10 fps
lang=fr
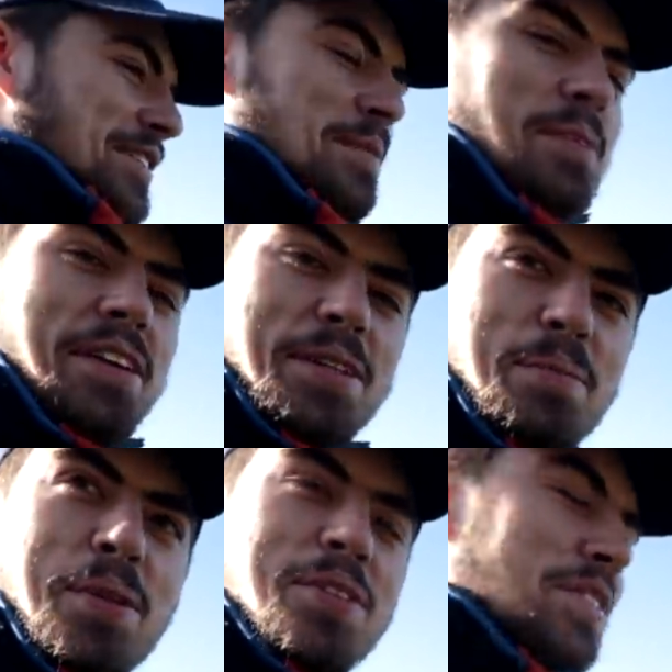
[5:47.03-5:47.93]
c'est bien, il y
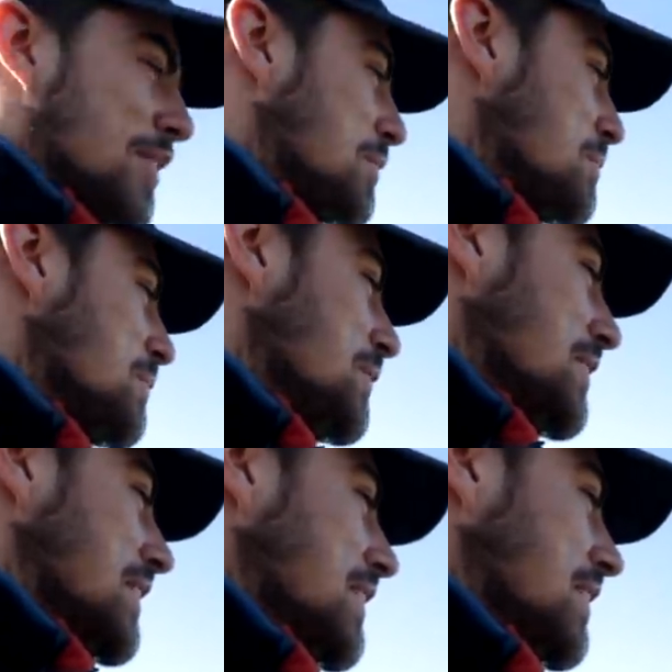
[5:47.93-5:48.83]
a des bonnes sensations,
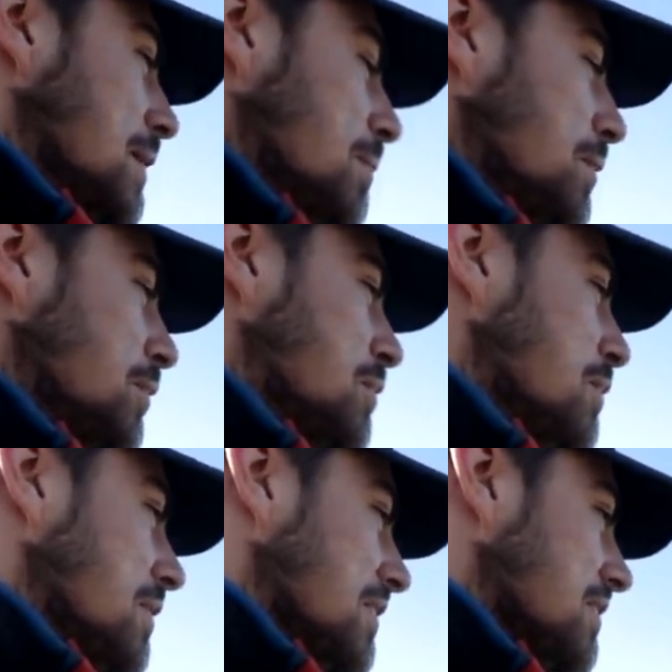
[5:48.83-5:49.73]
euh, il n'y a pas de
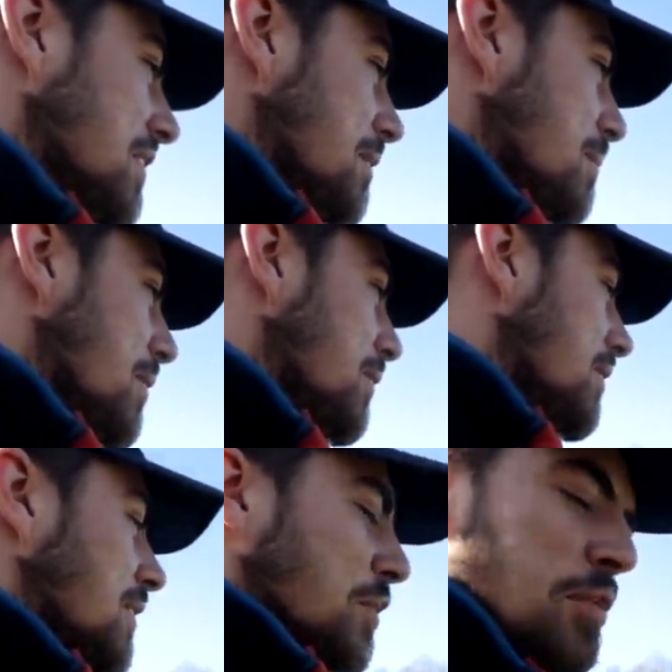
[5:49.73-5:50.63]
recul. C'est marrant.
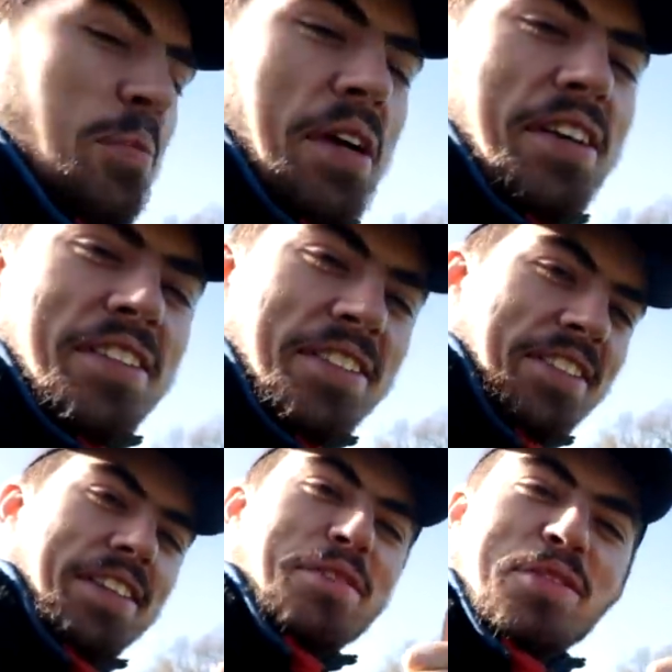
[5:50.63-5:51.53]
Non, super.
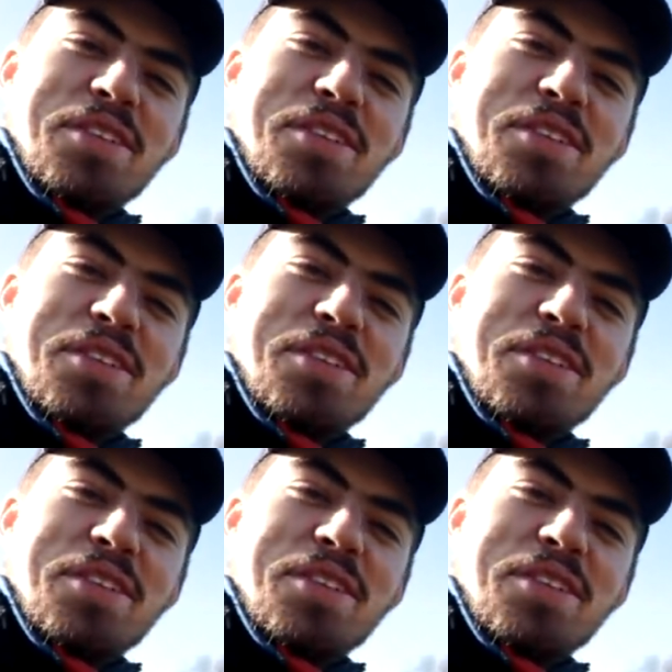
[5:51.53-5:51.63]
À vous